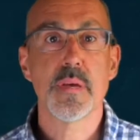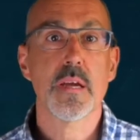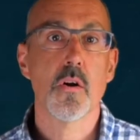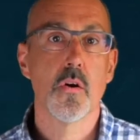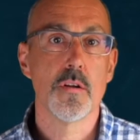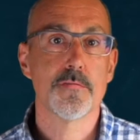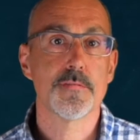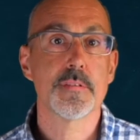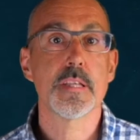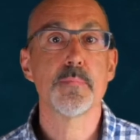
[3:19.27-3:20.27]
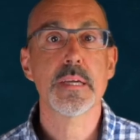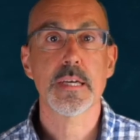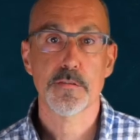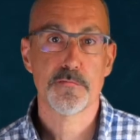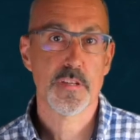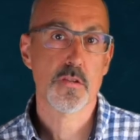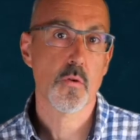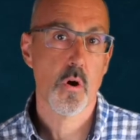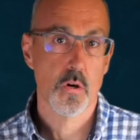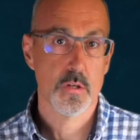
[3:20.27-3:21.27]
mir geholfen, die Begriffe
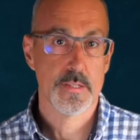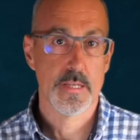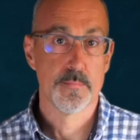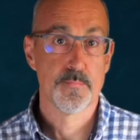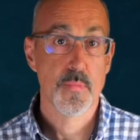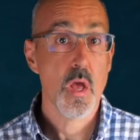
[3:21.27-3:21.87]
zu ordnen.